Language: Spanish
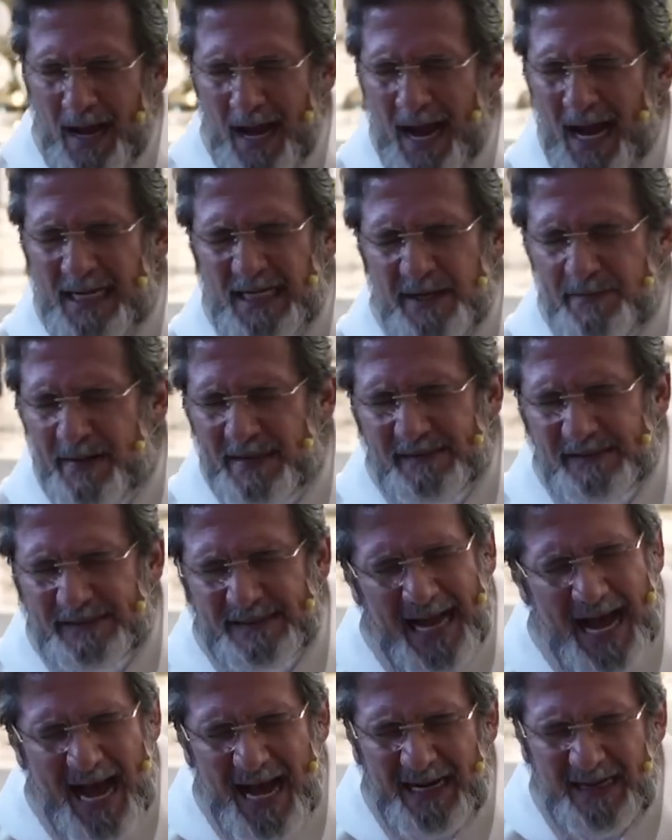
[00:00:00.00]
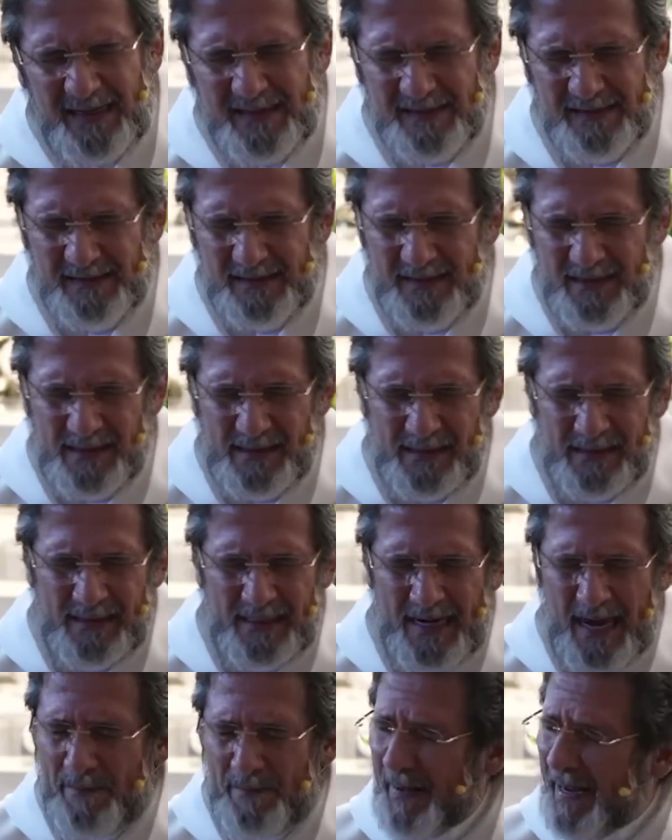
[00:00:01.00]
alimentar
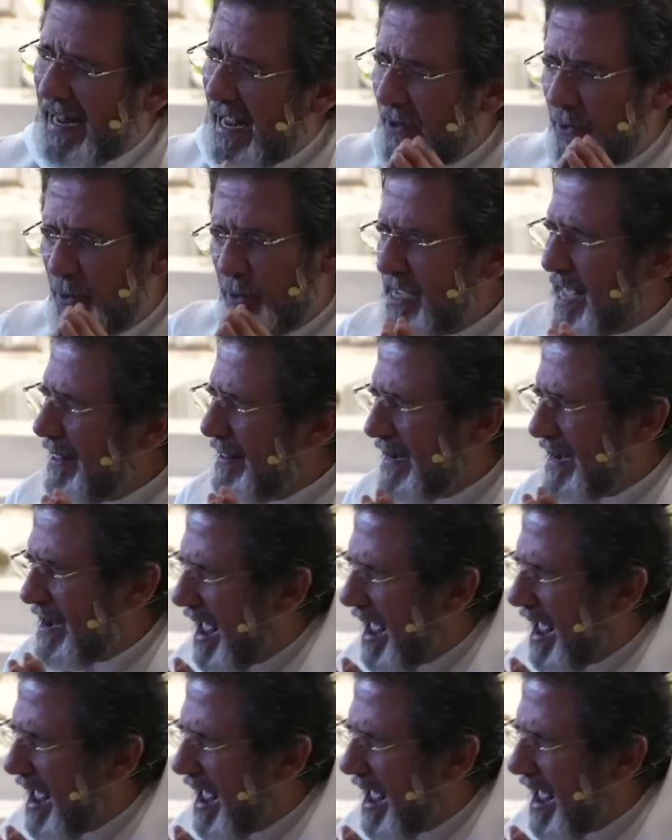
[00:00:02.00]
la paranoia de